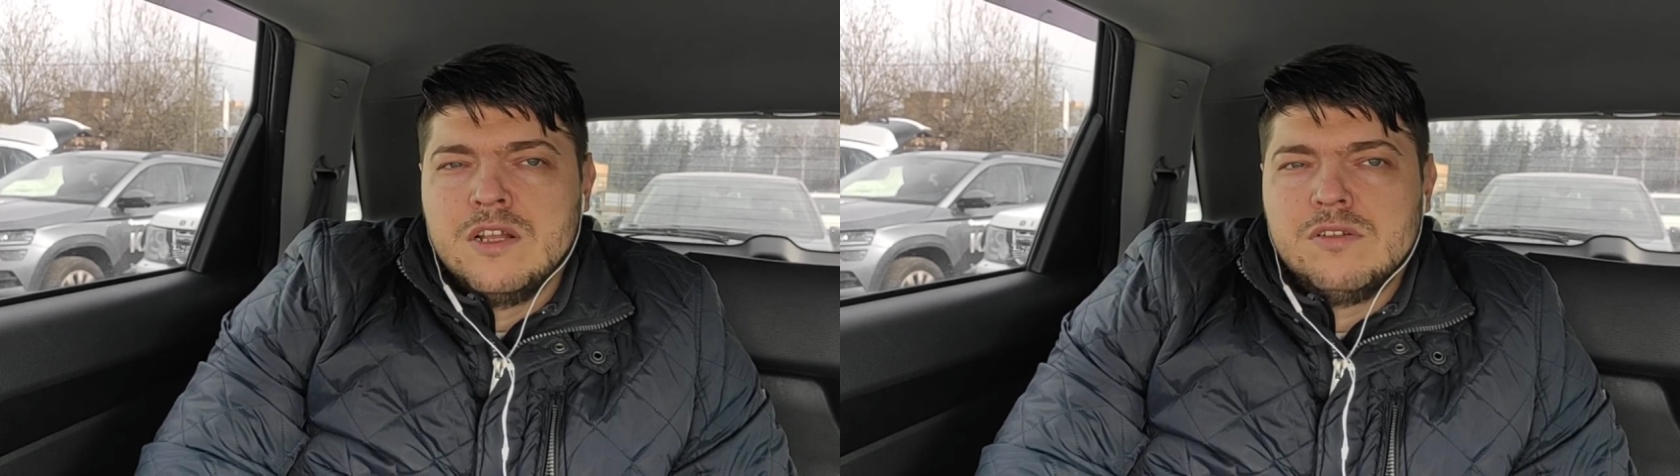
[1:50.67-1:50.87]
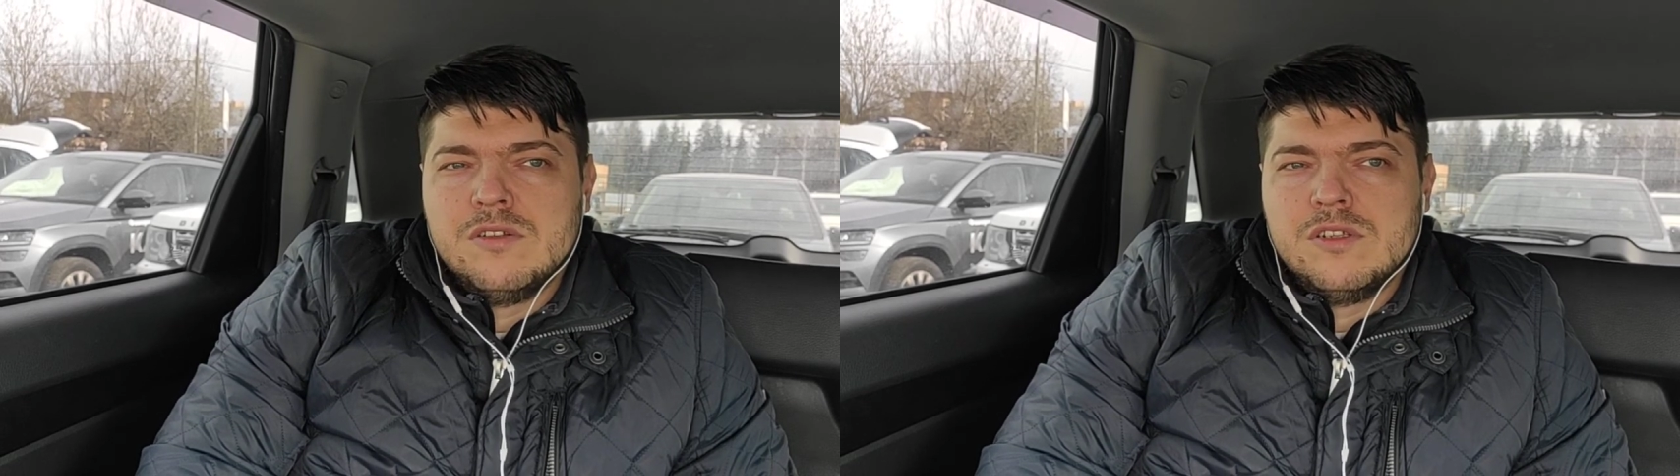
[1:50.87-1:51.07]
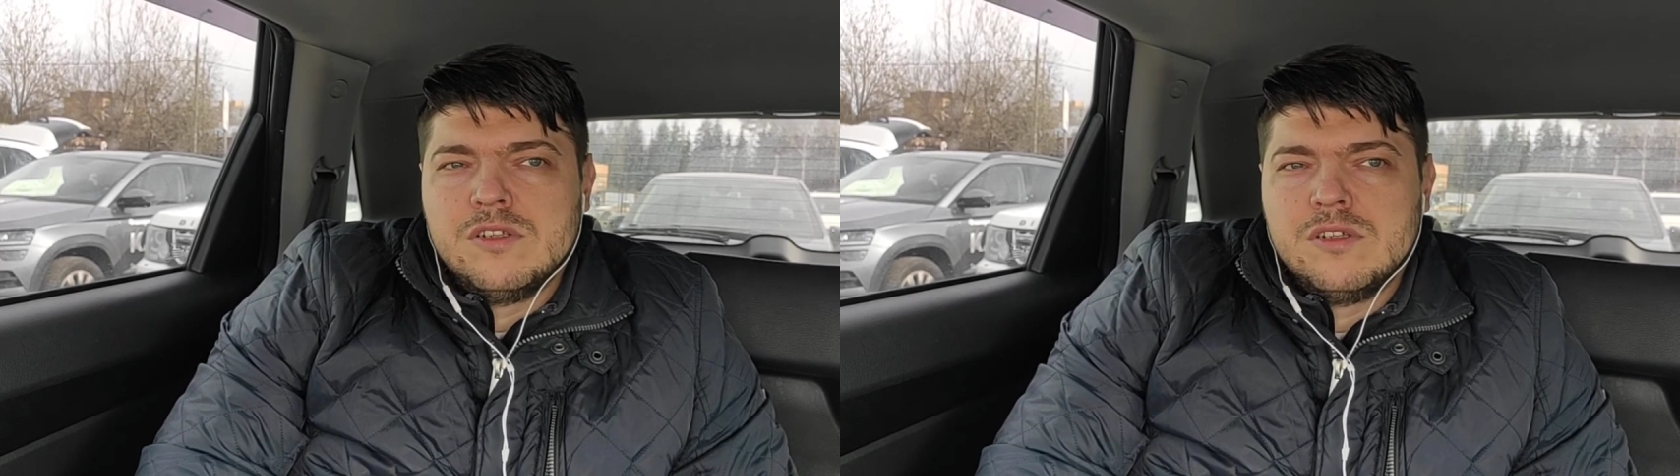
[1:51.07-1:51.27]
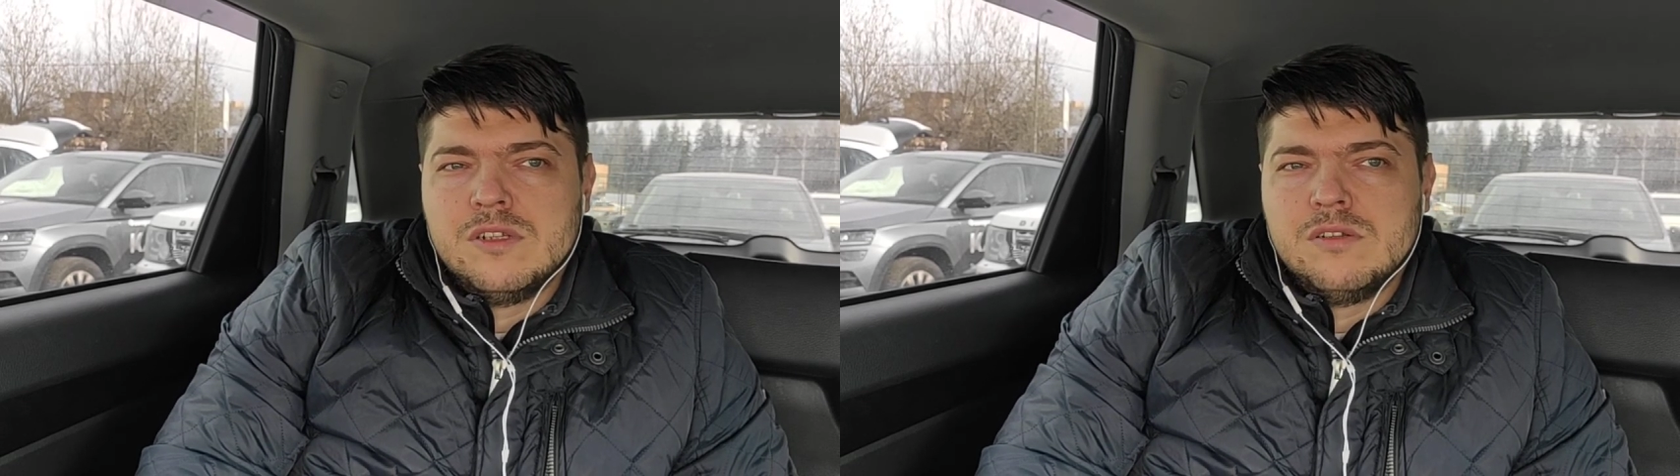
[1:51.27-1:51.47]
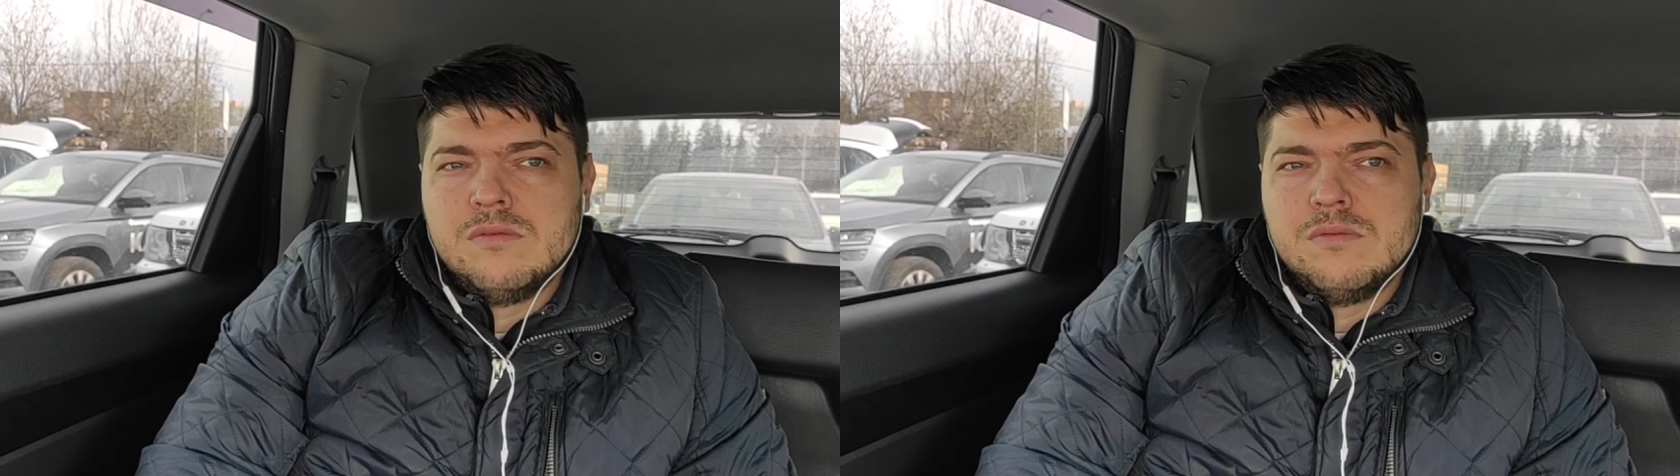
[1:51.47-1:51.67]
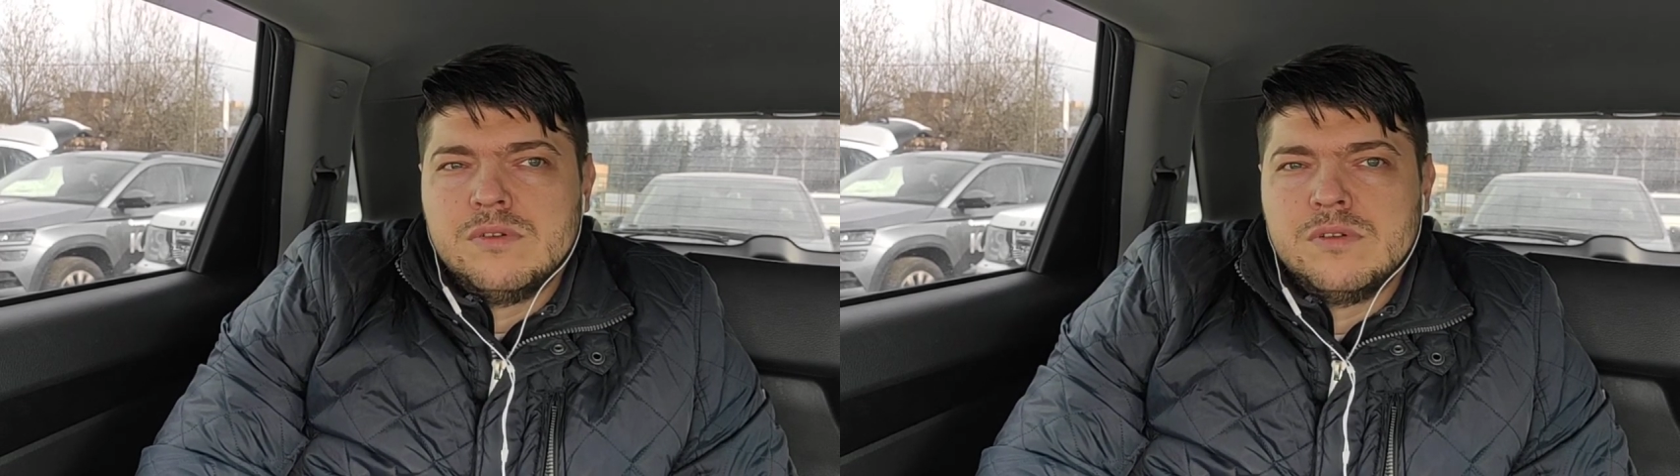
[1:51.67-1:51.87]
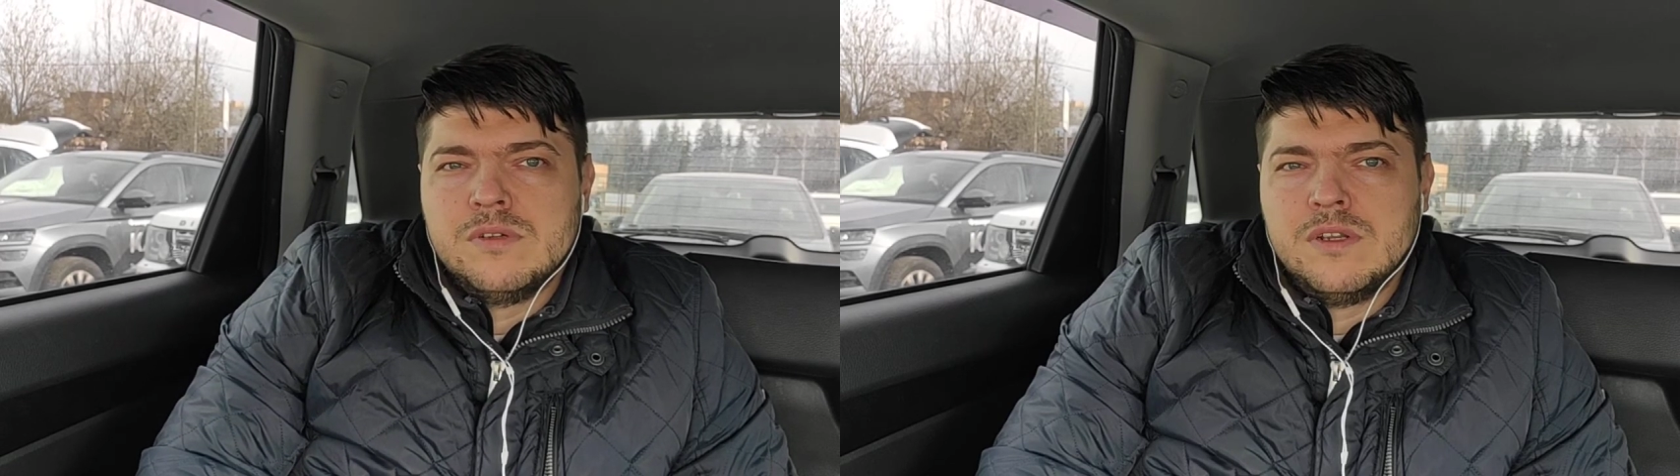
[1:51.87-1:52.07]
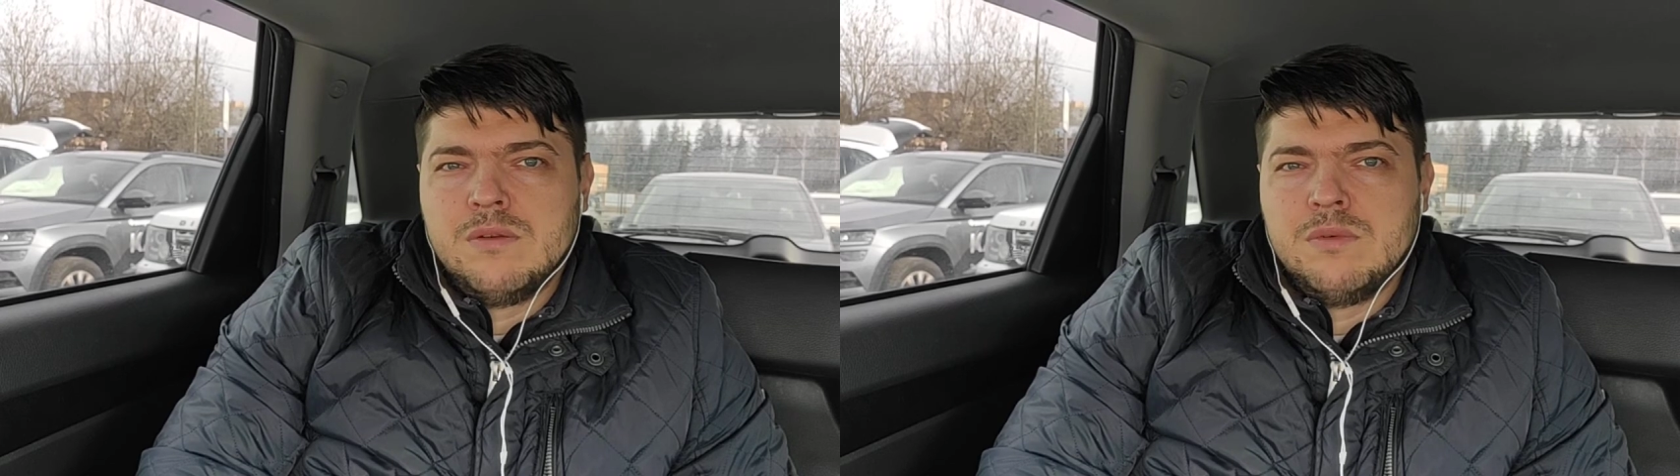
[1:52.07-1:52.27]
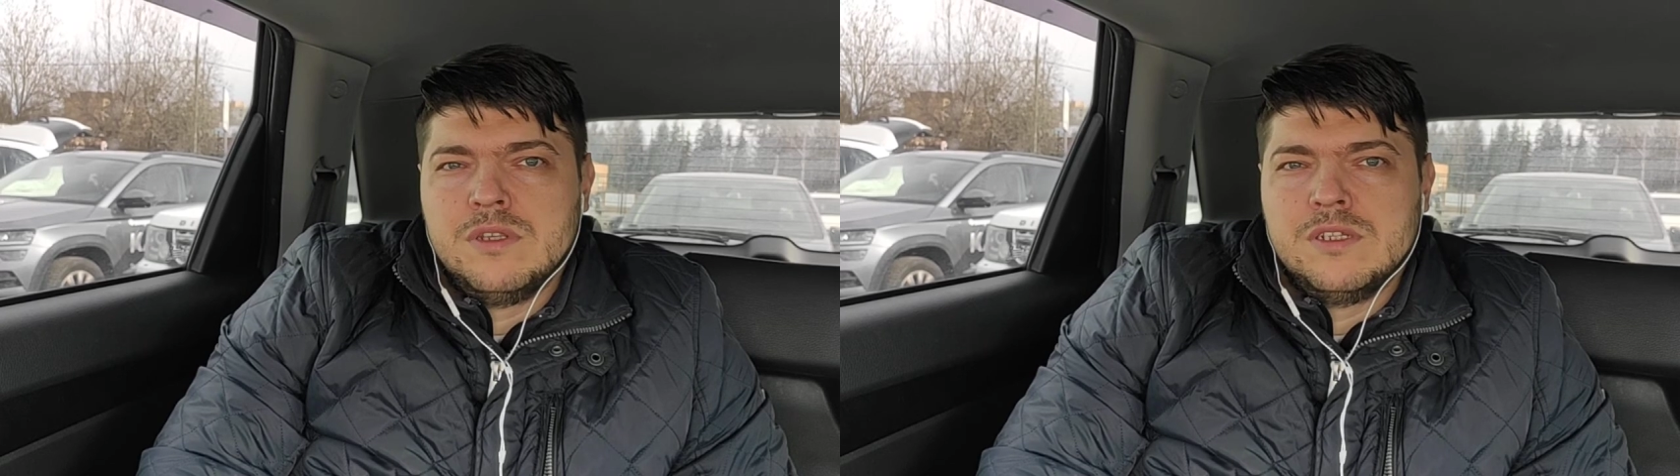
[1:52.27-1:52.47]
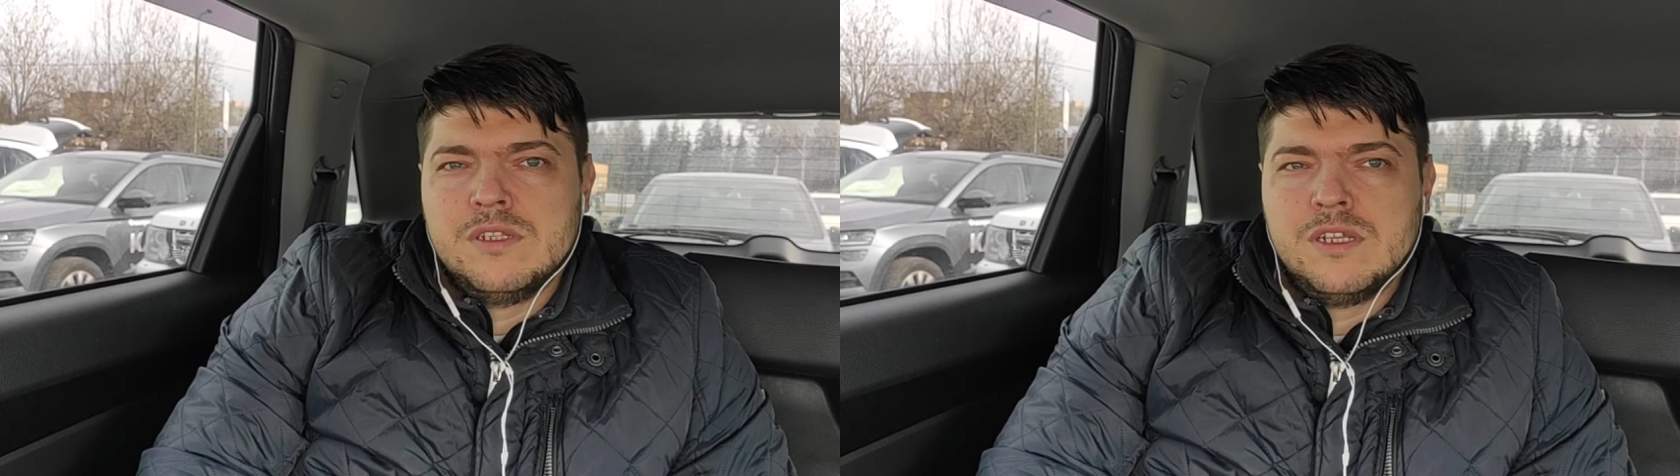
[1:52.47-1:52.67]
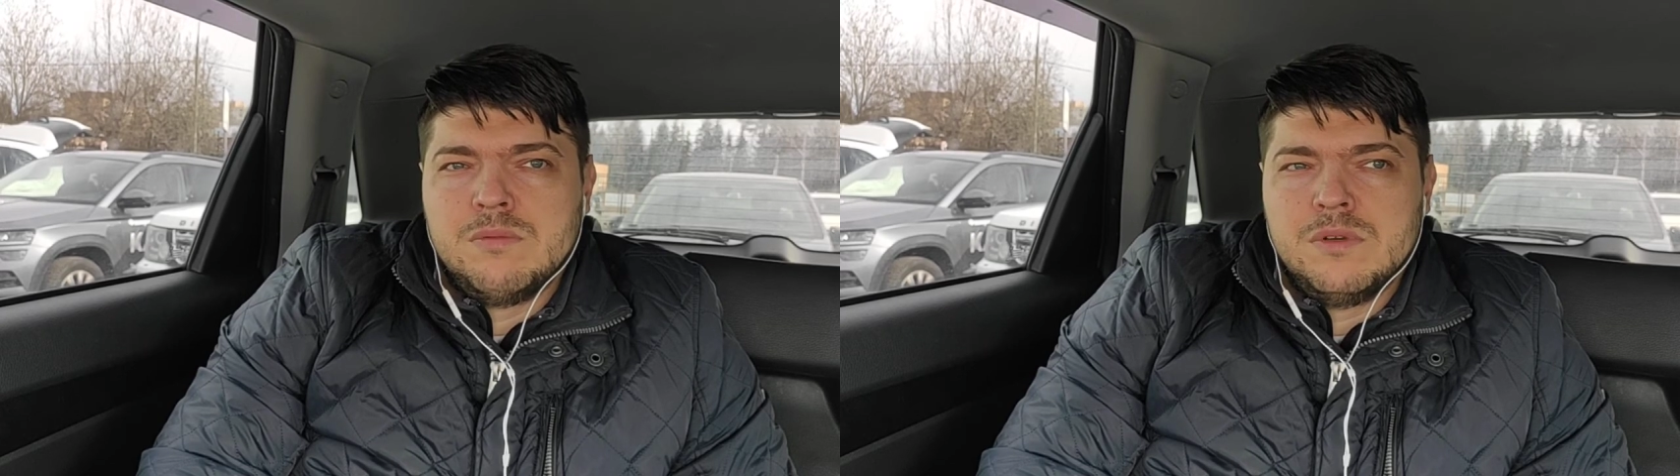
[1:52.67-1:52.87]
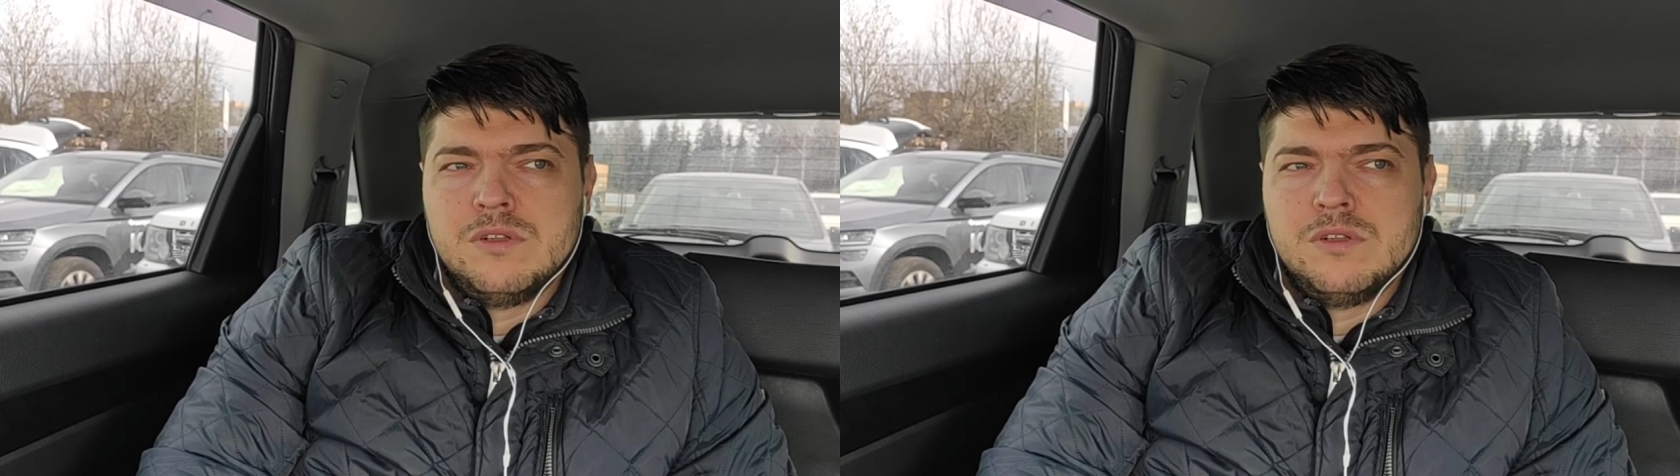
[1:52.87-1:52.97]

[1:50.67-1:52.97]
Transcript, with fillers: То есть э, работая над собой,